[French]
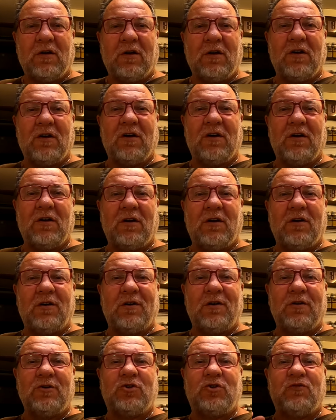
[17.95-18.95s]

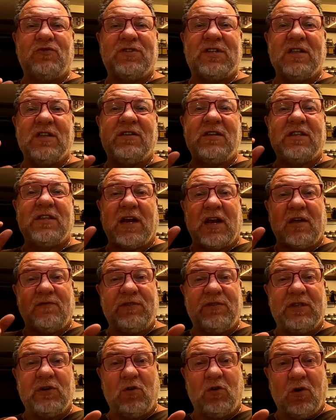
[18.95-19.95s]
euh, je vous ai dit dans la
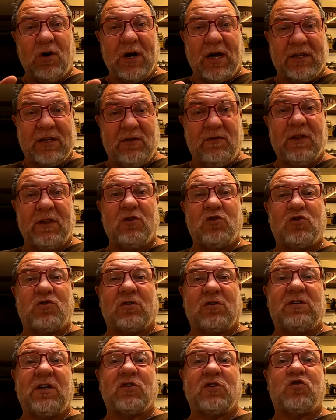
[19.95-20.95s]
vidéo là qui vient de
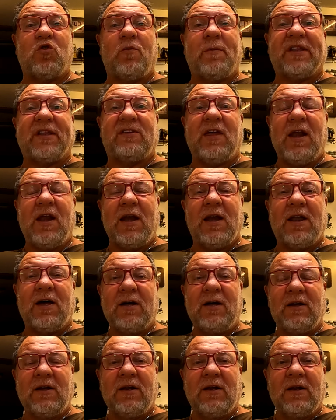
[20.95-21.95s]
sortir ce matin,
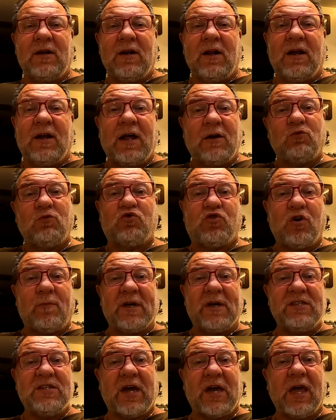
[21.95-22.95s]
là, là nous
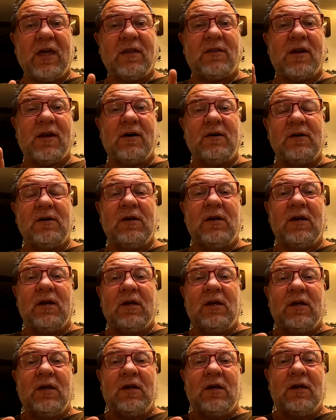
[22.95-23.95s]
sommes en direct,
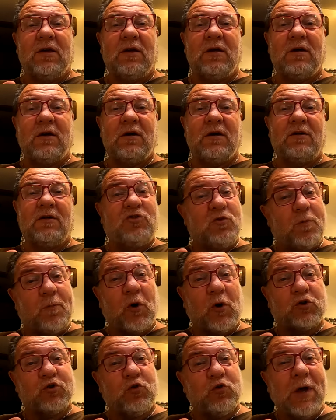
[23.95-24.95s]
là, du
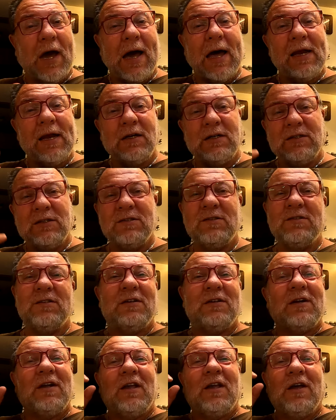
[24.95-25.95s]
Portugal.
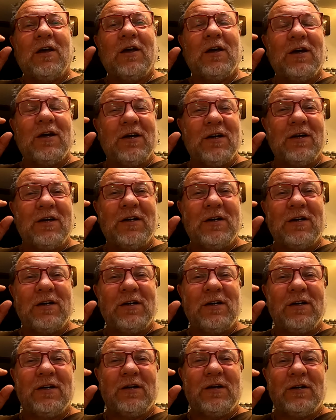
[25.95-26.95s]

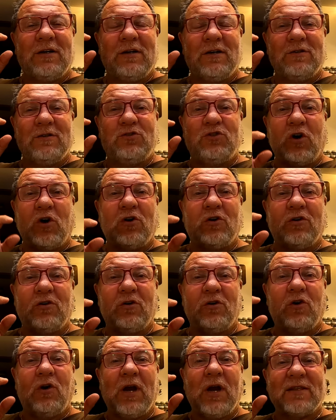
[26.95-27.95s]
donc,
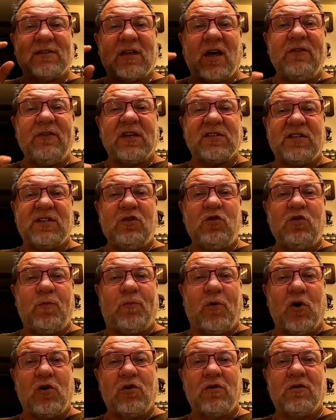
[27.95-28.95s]
la traversée du
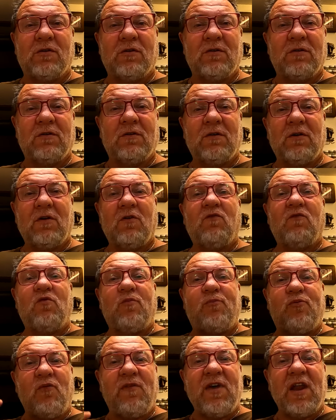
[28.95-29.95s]
pont,
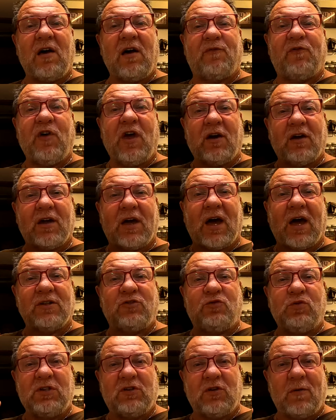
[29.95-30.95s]
vous pouvez la faire
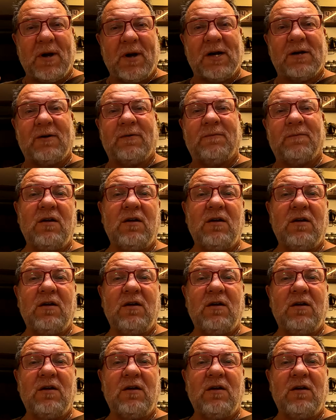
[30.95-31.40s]
gratuitement